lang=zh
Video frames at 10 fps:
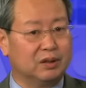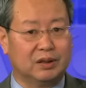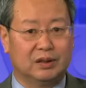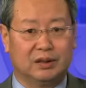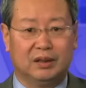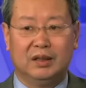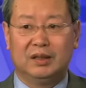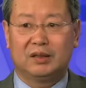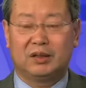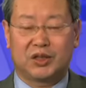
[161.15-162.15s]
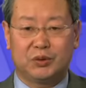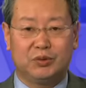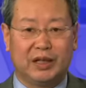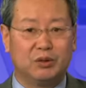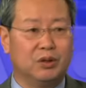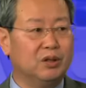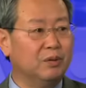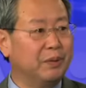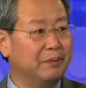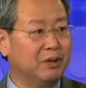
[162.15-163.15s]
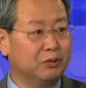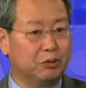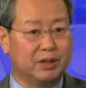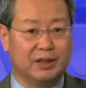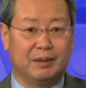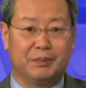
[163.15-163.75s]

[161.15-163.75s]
这个到十五年过后并没有兑现。